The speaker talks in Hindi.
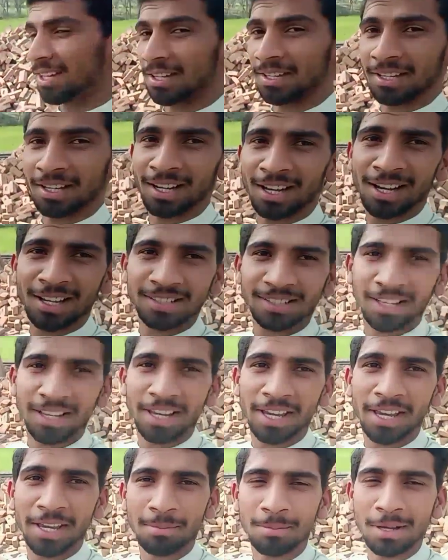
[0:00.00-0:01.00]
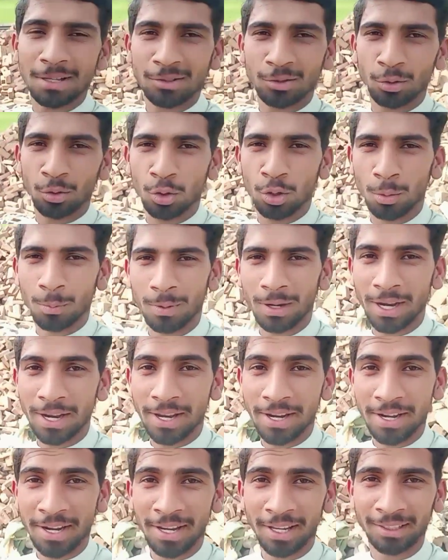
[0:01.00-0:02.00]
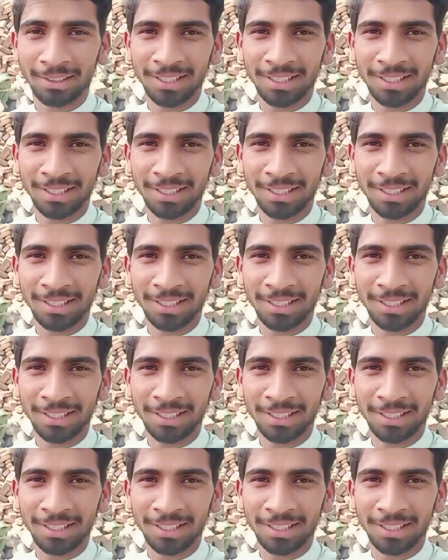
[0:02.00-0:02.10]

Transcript: यहाँ से मजदूर भाई ने